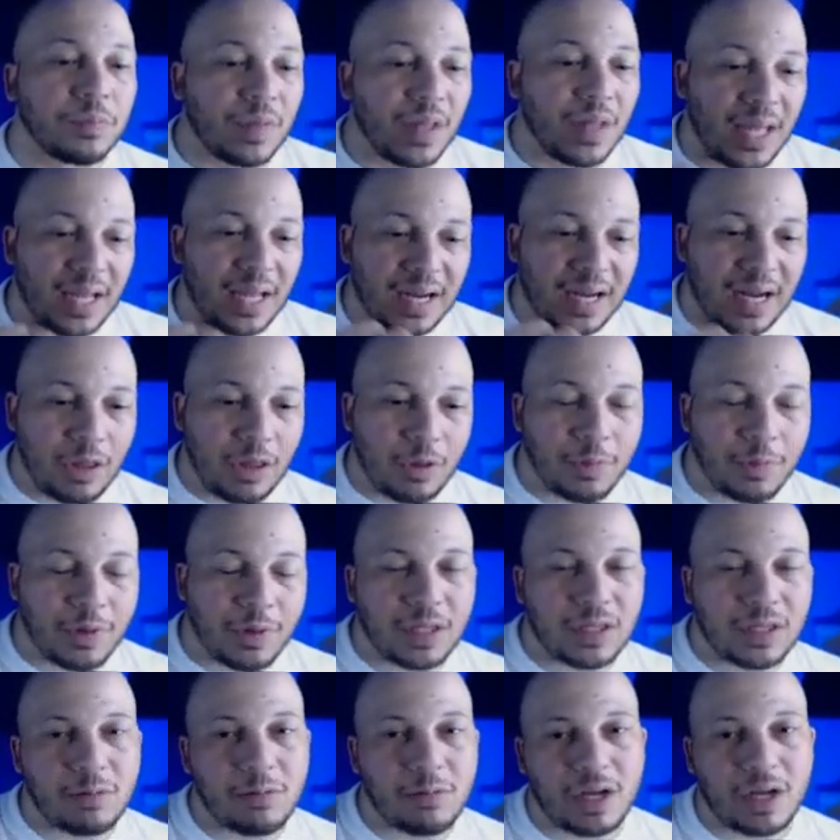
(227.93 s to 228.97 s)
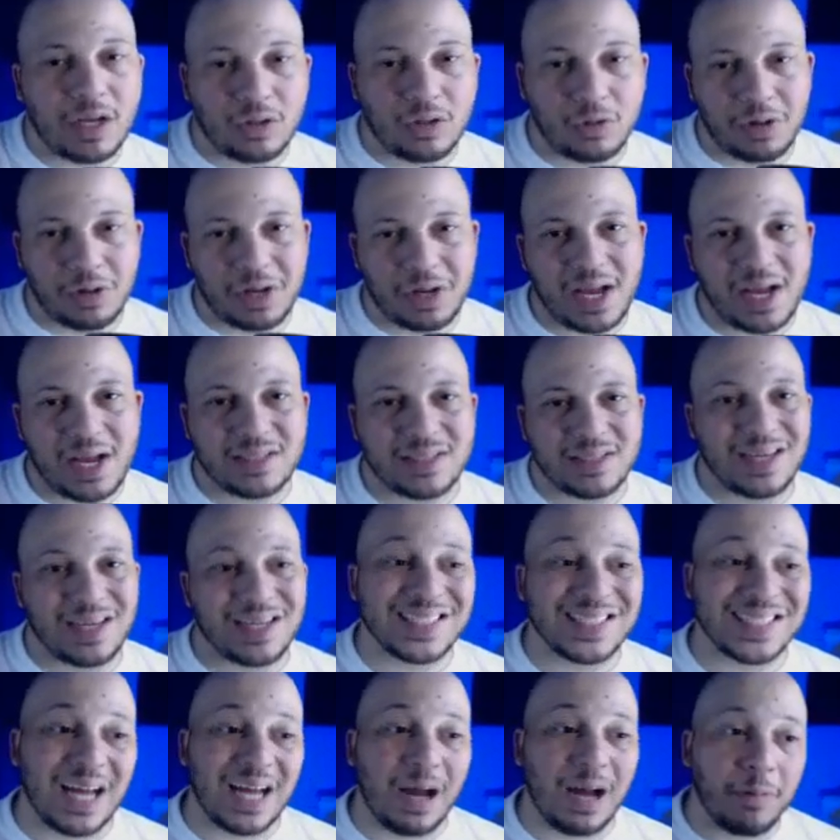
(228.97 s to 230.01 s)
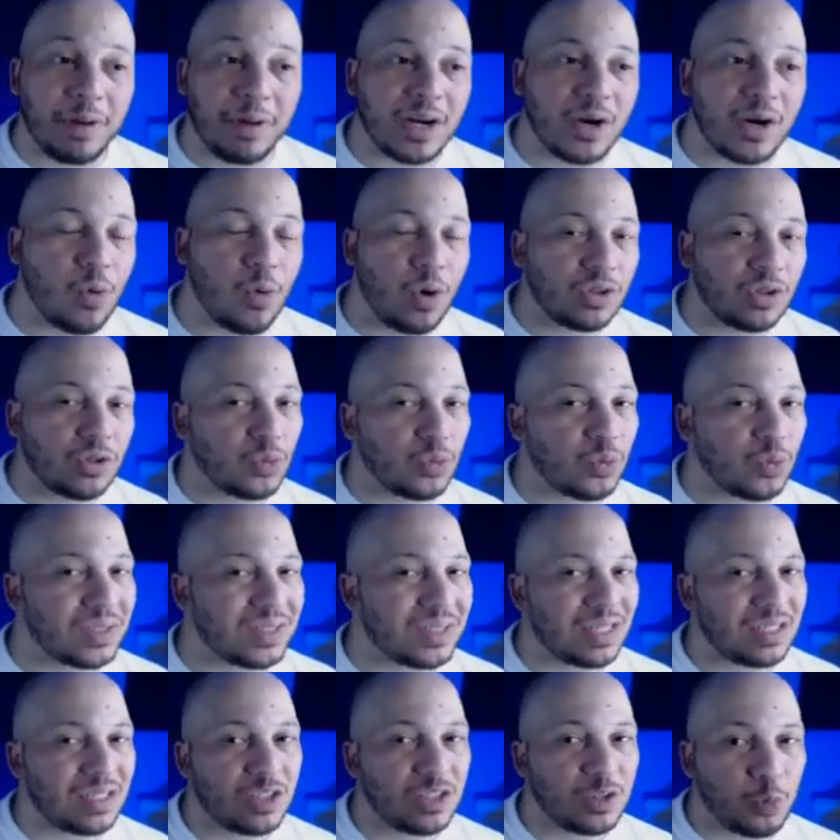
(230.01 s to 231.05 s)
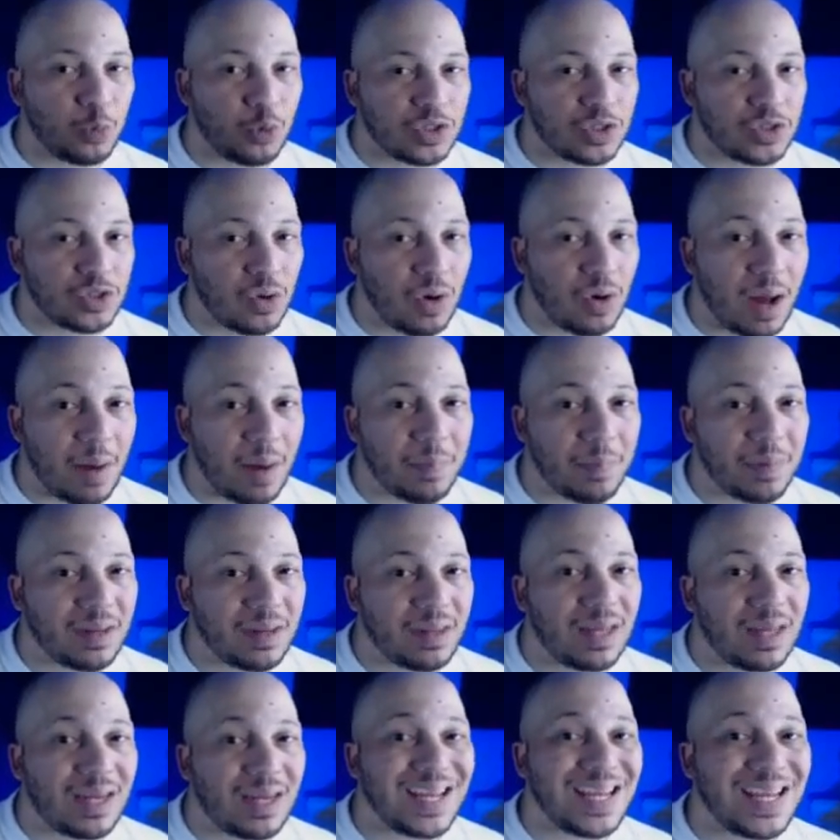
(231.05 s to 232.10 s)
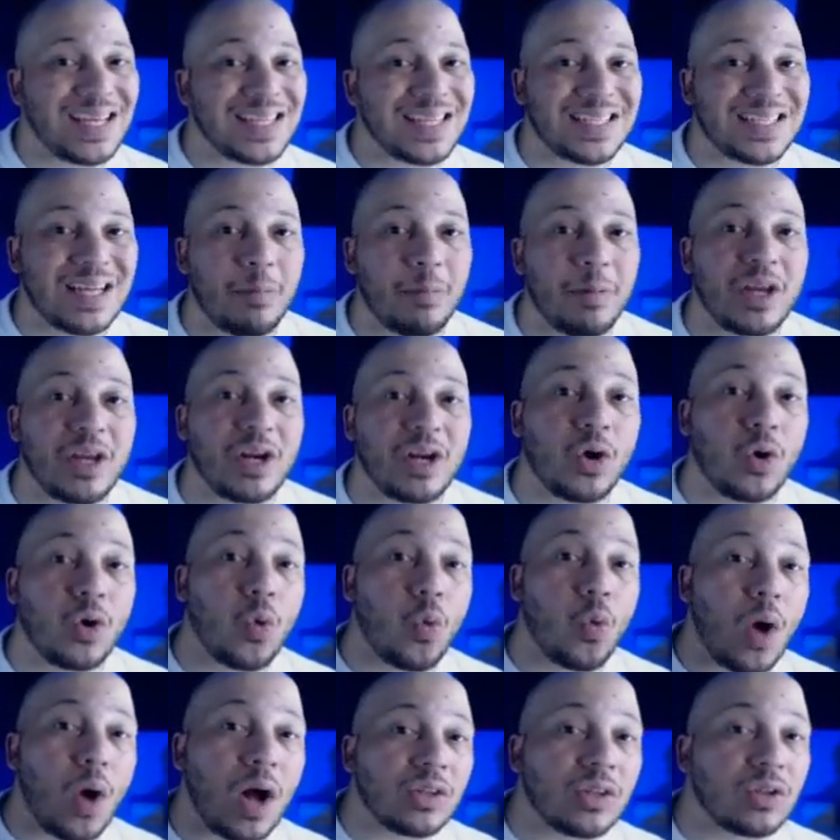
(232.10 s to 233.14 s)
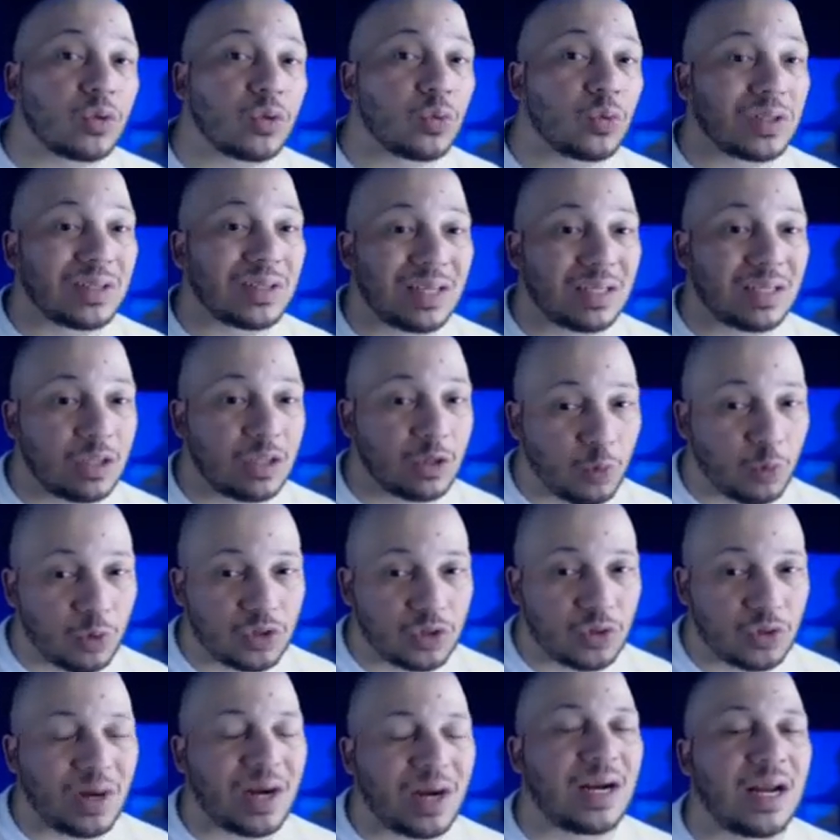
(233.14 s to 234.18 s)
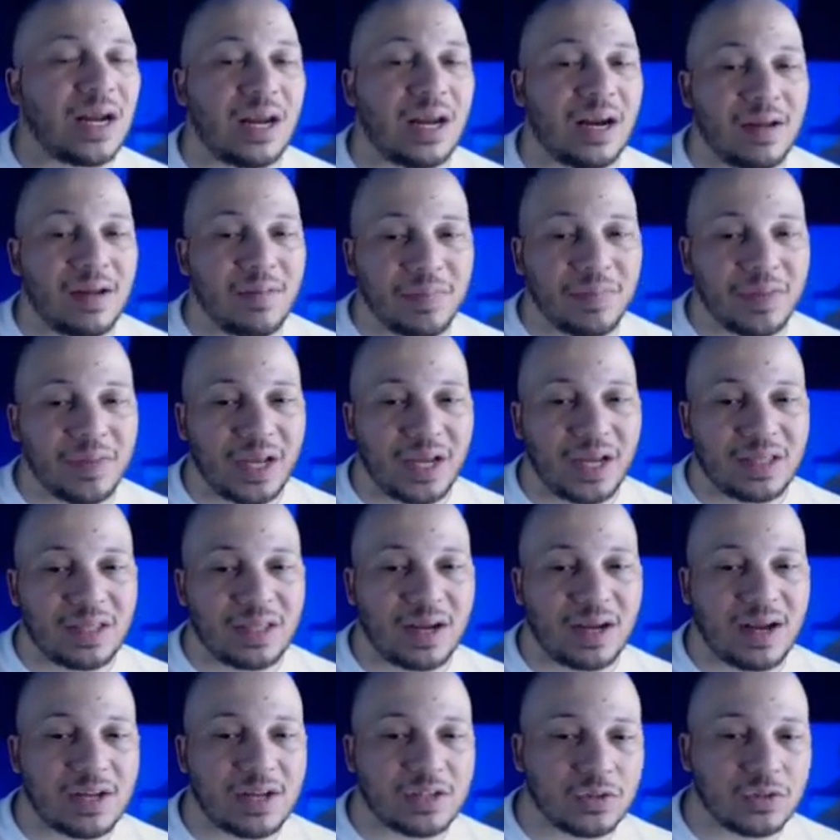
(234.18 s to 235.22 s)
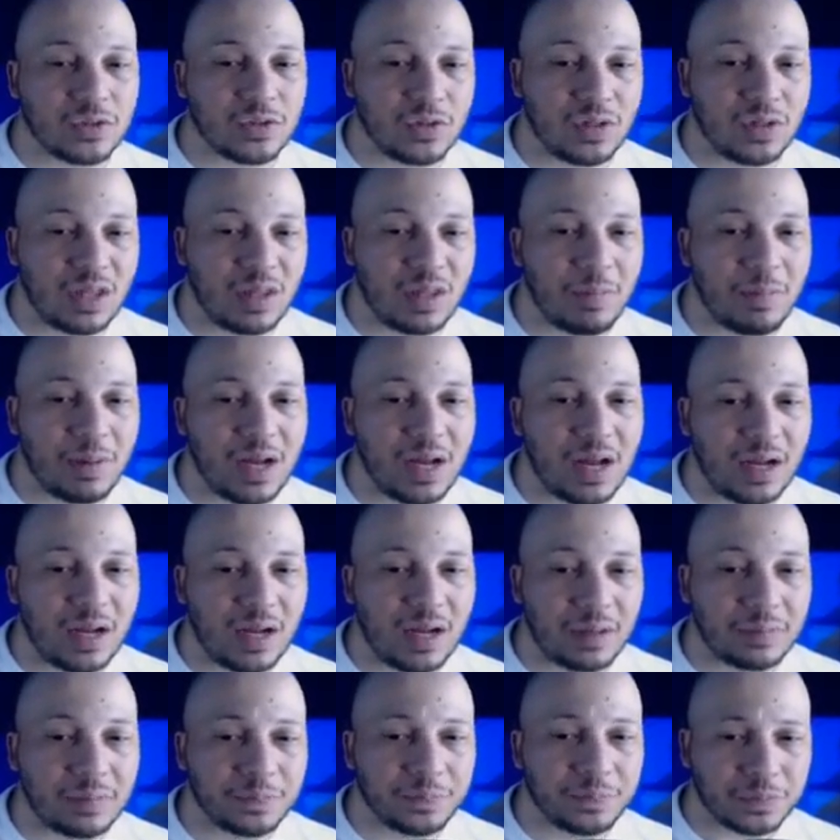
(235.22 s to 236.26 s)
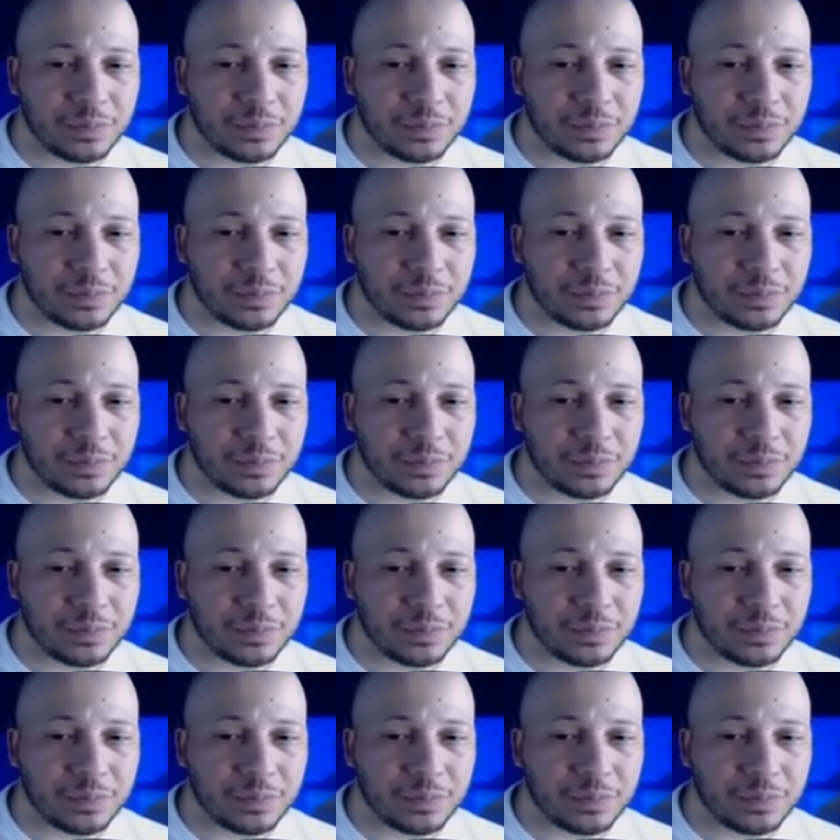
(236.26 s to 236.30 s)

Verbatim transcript: En cada operativa que tú vayas a hacer, saber cuánto tú estás dispuesto a perder y saber cuánto tú estás dispuesto a ganar. En este caso, si ustedes ven acá,